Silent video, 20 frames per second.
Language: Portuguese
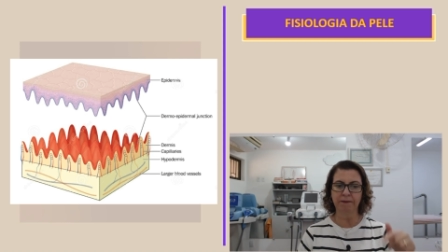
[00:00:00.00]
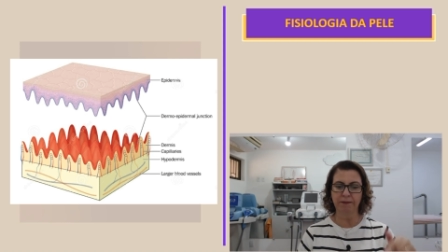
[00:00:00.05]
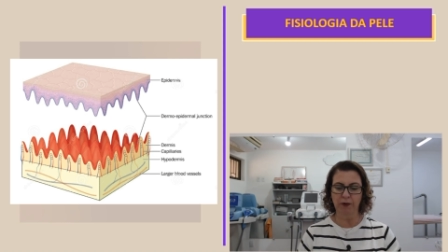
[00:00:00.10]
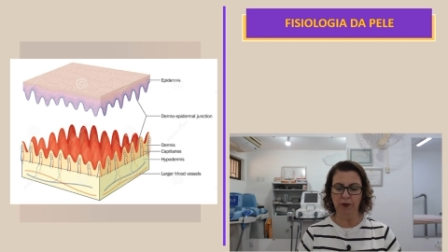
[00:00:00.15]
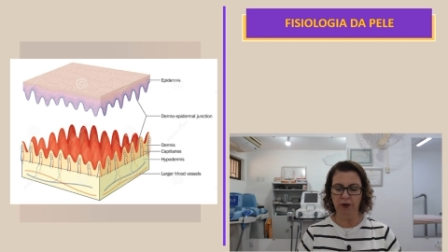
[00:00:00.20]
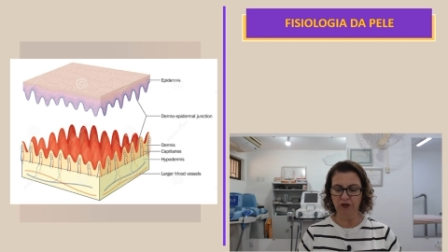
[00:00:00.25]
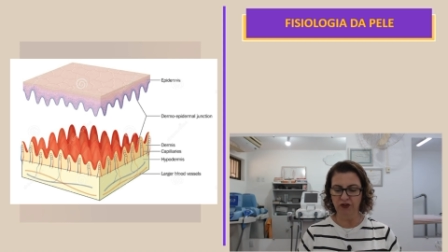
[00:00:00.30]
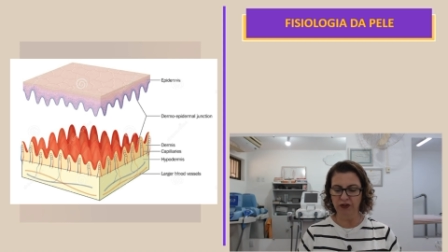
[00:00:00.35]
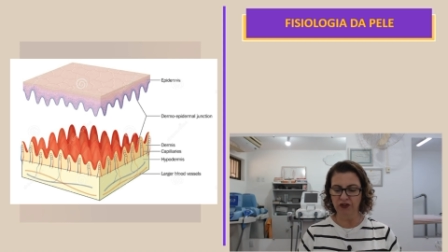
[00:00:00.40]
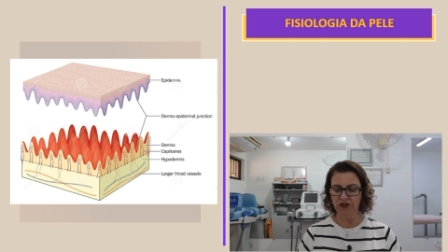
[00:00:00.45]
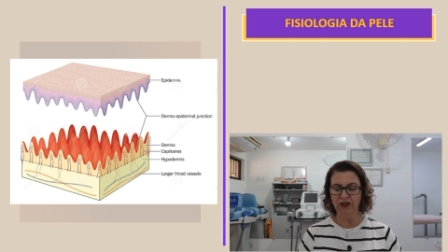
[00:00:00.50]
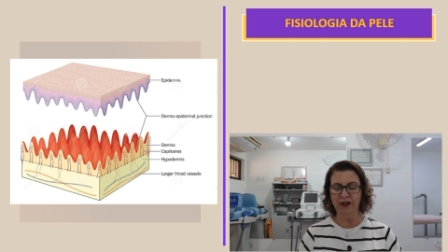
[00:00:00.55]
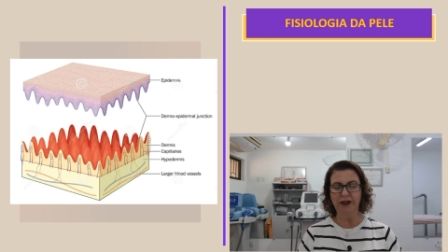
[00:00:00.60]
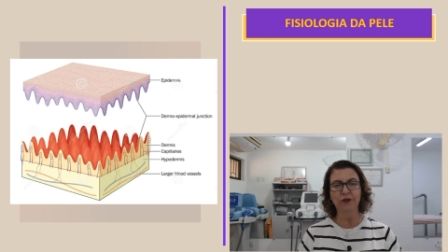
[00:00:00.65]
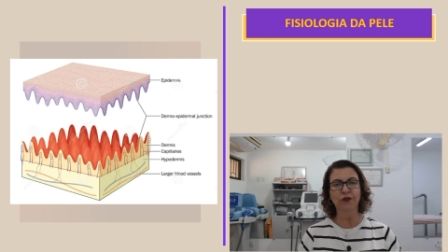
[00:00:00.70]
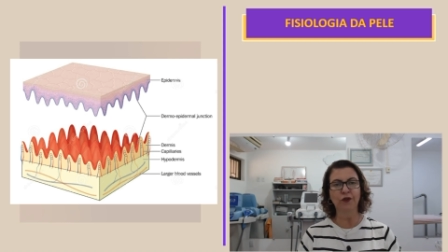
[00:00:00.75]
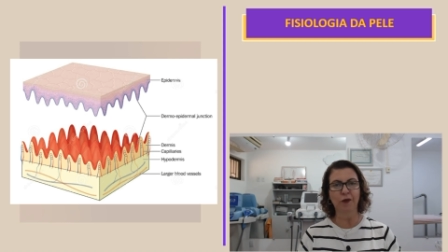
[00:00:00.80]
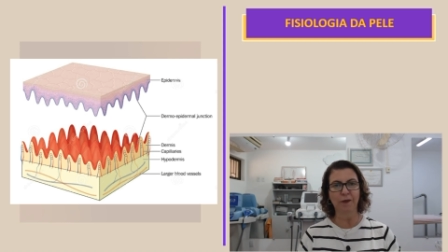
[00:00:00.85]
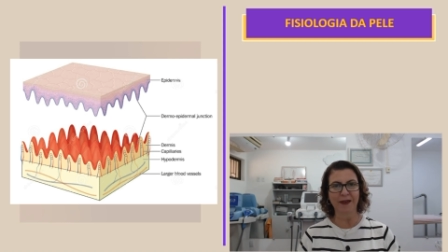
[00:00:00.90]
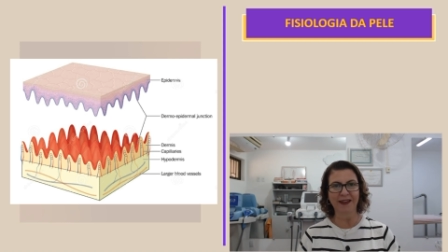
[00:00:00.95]
pode deixar
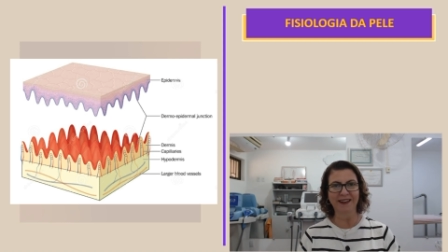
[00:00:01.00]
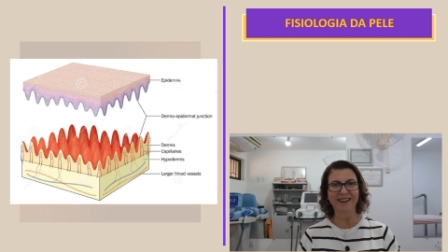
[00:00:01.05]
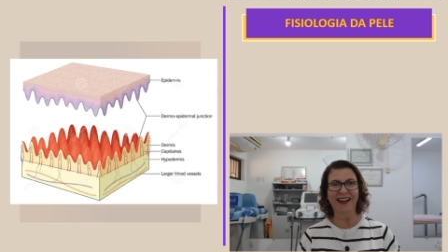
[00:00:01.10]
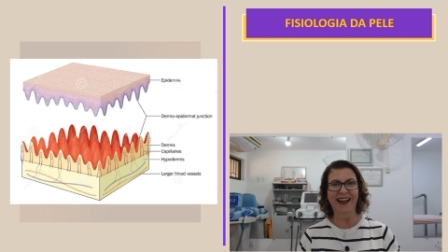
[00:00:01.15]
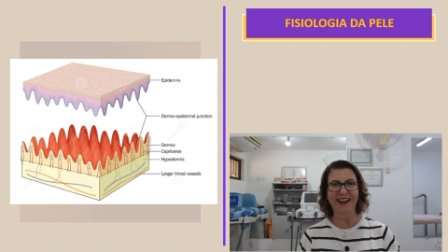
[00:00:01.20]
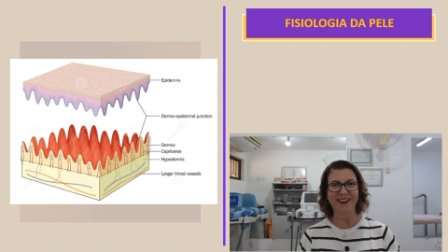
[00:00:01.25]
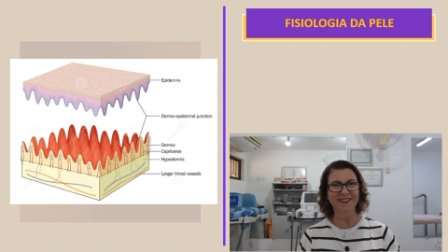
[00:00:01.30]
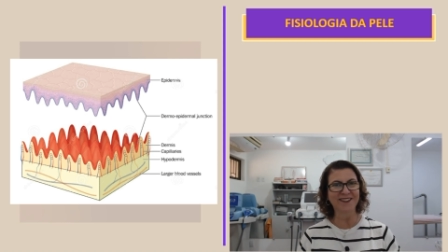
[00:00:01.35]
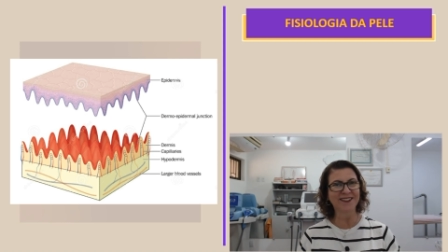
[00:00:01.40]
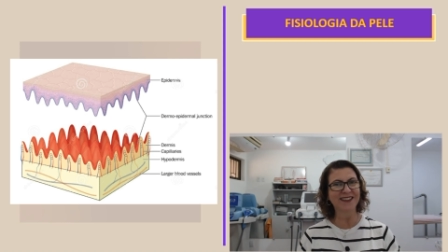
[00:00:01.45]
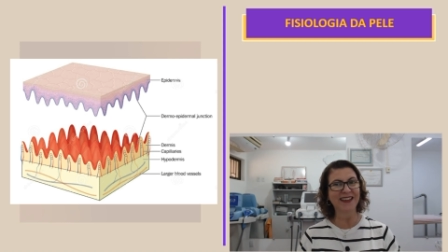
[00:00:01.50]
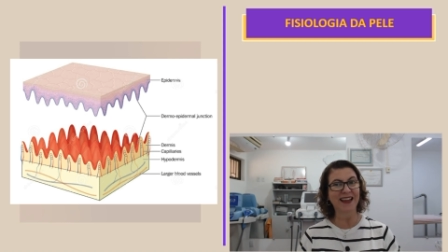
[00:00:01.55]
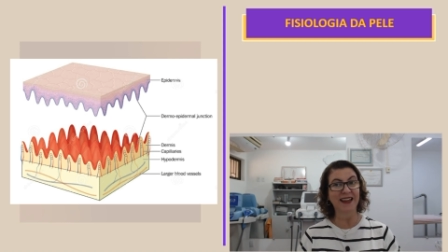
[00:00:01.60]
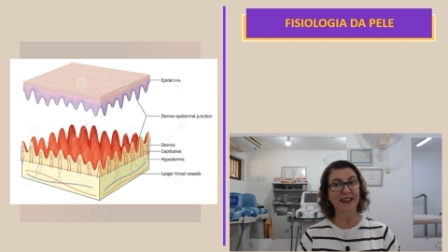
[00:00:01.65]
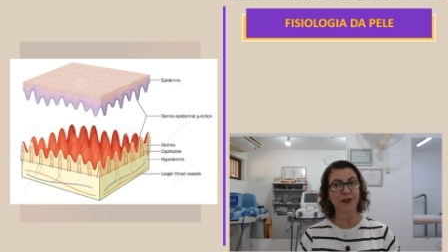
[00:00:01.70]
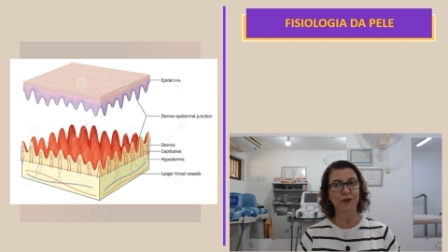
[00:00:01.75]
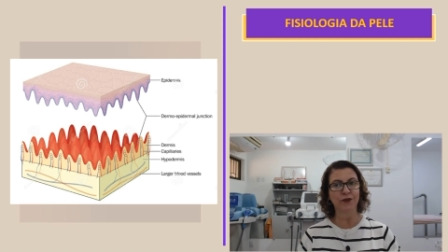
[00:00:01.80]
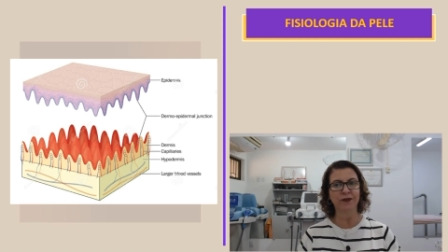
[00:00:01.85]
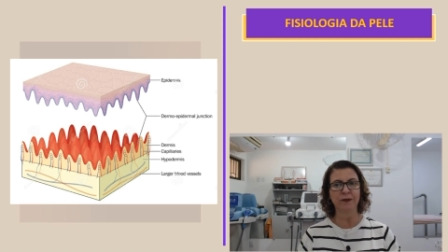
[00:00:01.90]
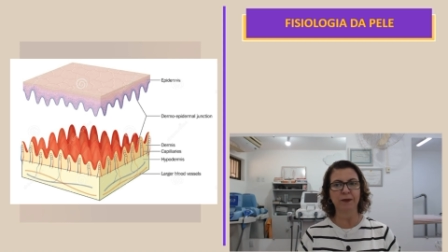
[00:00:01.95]
nos comentários que
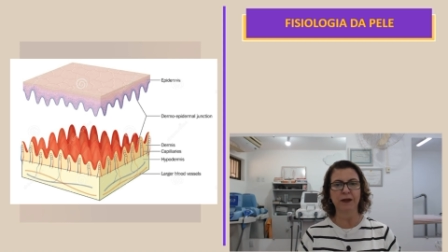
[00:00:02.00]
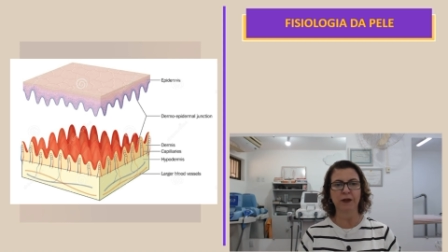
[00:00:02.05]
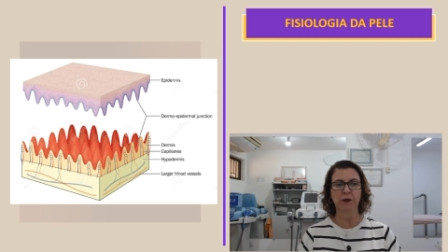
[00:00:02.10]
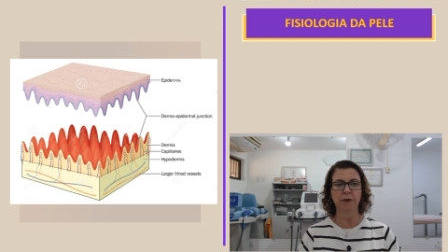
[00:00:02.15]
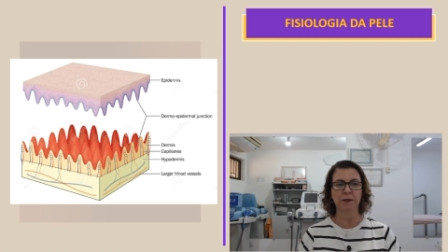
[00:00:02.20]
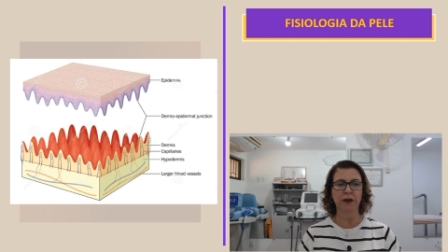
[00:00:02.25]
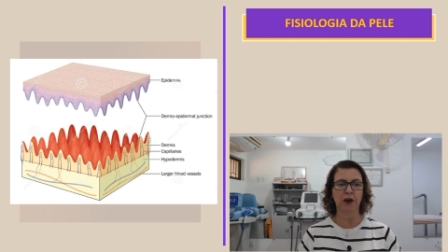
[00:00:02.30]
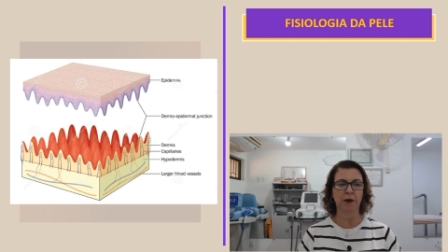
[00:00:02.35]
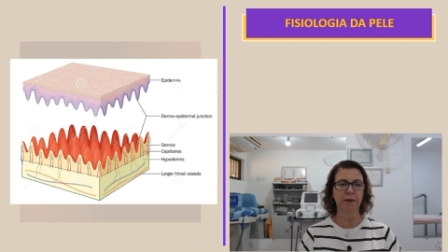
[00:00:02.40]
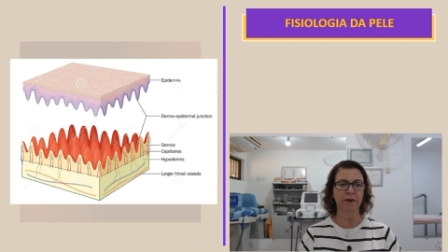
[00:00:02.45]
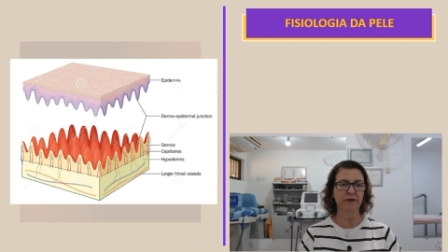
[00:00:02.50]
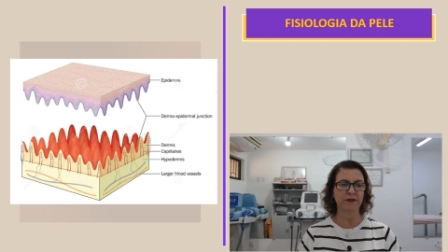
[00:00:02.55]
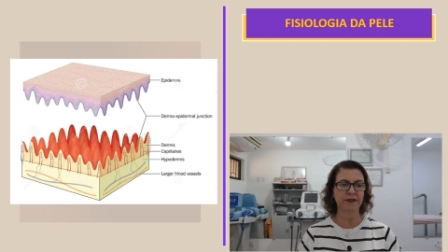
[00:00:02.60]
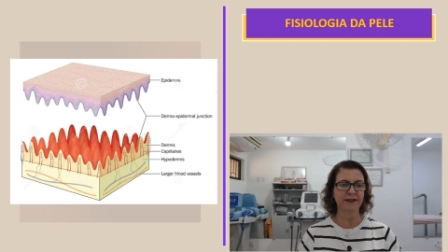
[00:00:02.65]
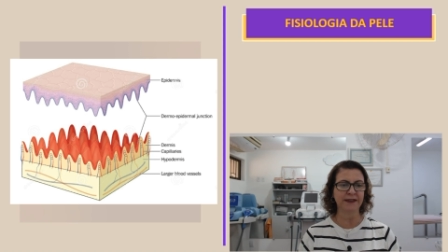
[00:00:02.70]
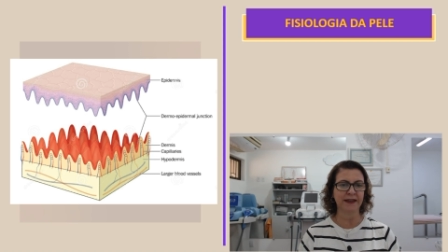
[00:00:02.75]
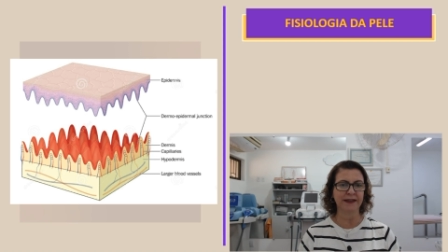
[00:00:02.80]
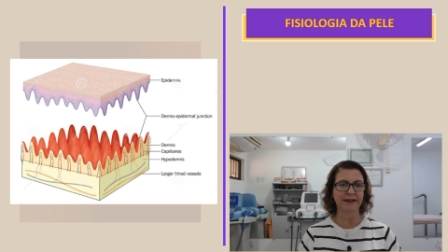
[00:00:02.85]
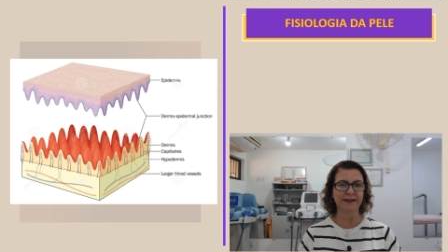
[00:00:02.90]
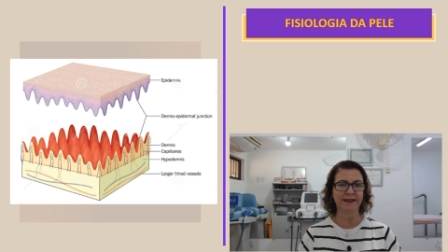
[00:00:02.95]
aí eu explico melhor para
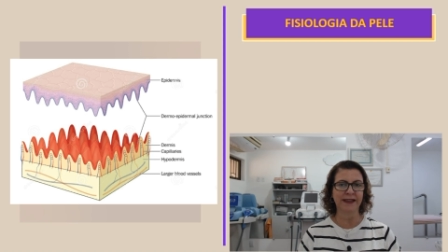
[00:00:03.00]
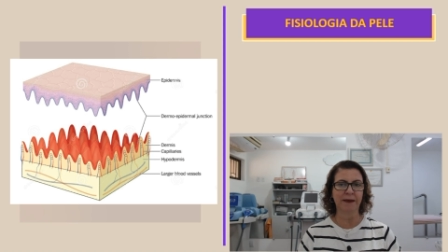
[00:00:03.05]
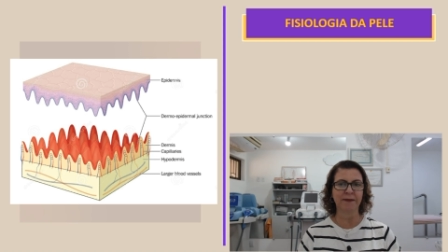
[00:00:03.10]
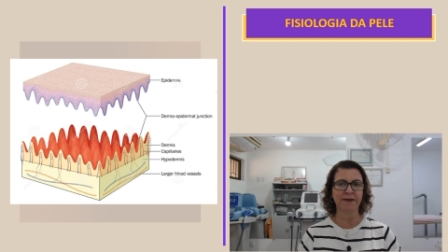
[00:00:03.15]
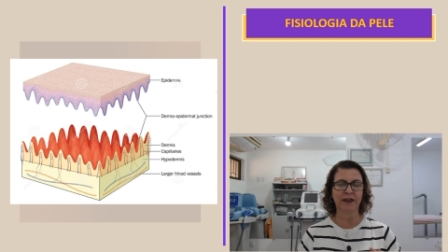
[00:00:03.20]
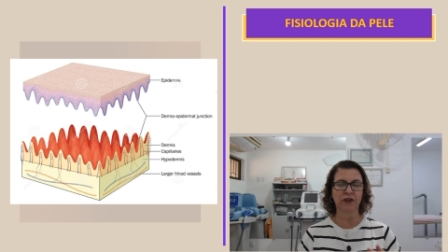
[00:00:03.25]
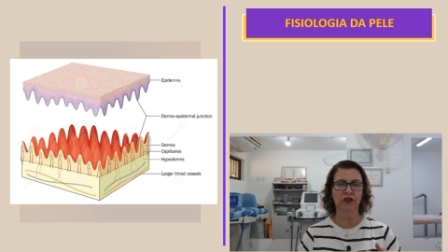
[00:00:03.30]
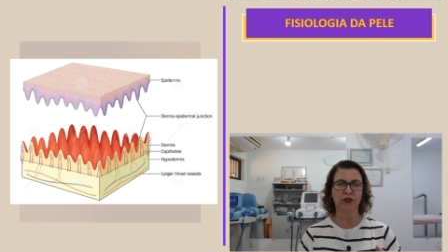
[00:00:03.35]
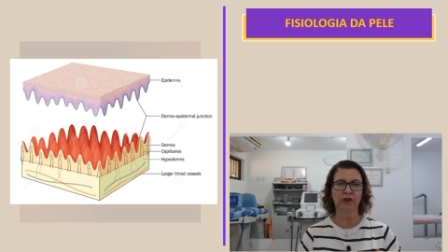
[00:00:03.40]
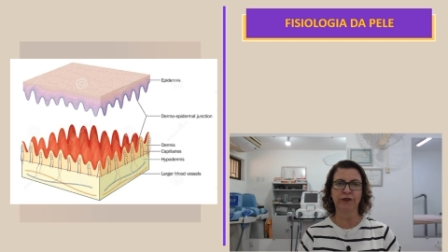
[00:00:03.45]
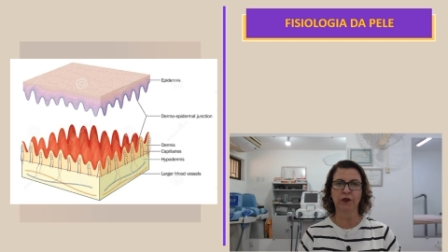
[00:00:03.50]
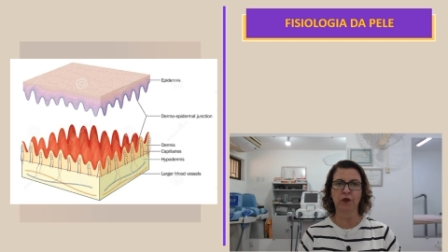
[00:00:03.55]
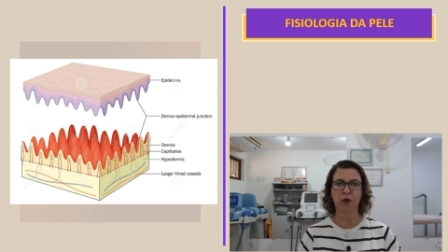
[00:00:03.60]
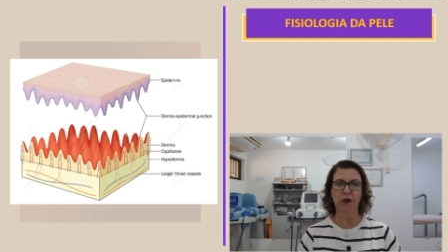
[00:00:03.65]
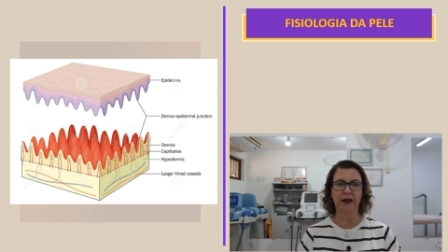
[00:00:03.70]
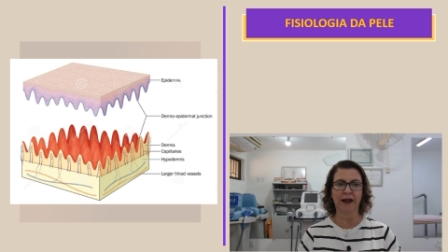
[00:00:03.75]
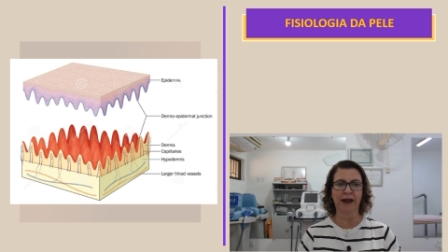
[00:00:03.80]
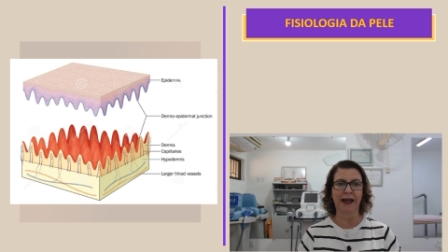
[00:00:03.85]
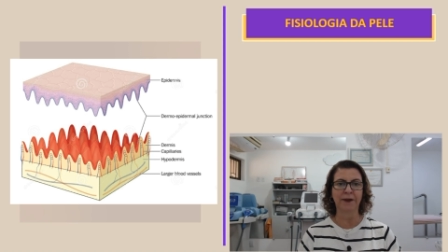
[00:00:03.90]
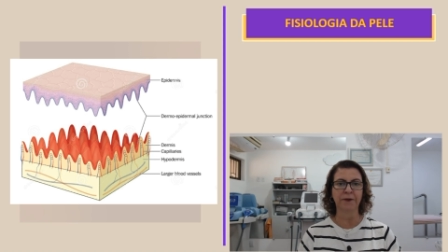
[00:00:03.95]
vocês, tá? Mas acho que
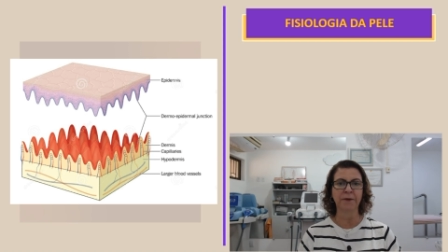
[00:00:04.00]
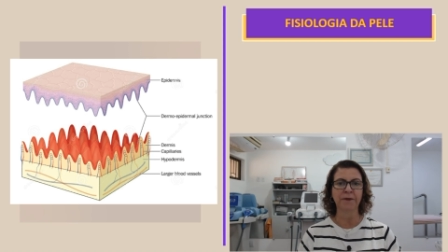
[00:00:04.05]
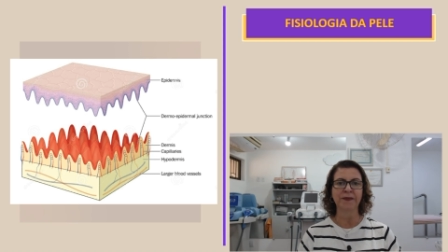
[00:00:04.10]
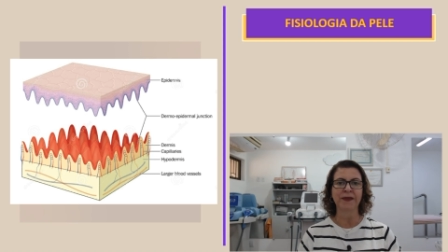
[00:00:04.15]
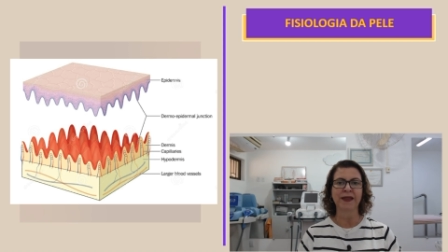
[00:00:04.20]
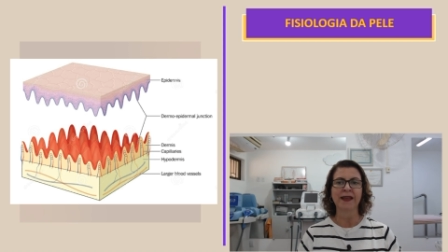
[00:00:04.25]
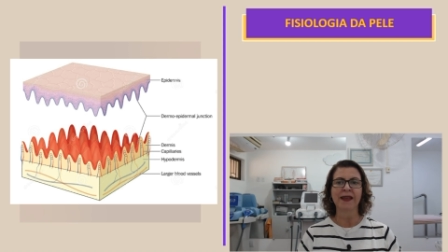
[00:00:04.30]
ficou claro.